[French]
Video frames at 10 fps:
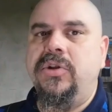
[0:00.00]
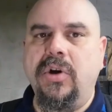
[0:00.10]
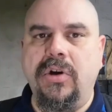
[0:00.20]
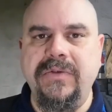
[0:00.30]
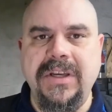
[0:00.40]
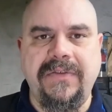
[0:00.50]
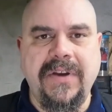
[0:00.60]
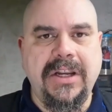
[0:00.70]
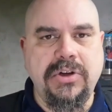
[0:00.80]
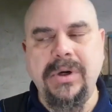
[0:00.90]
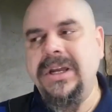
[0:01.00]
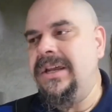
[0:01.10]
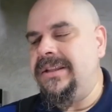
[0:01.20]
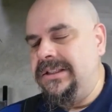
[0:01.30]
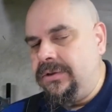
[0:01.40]
de revenir faire les joints,
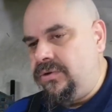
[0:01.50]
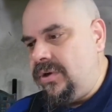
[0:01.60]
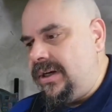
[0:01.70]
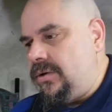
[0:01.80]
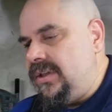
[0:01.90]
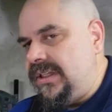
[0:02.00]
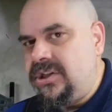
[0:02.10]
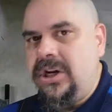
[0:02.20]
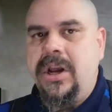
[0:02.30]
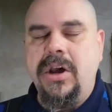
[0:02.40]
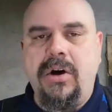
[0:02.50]
d'attendre que la colle sèche,